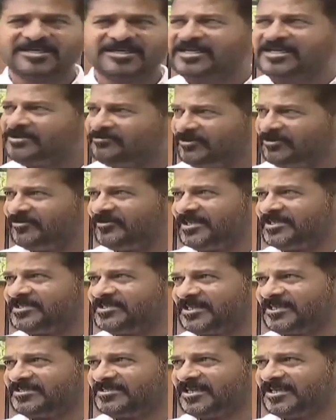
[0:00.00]
వివరించడం
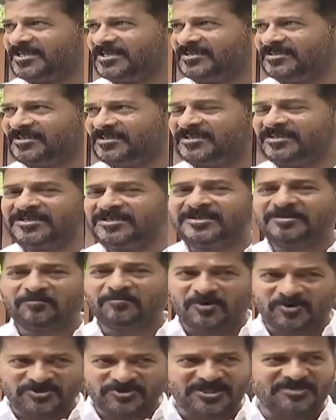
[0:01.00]
జరిగింది
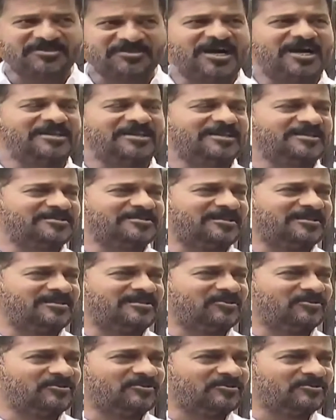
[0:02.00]
భవిష్యత్
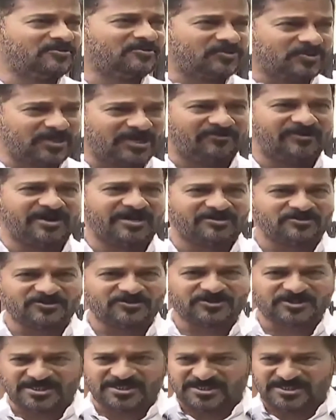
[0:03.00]
కార్యాచరణను కూడా వారి నుంచి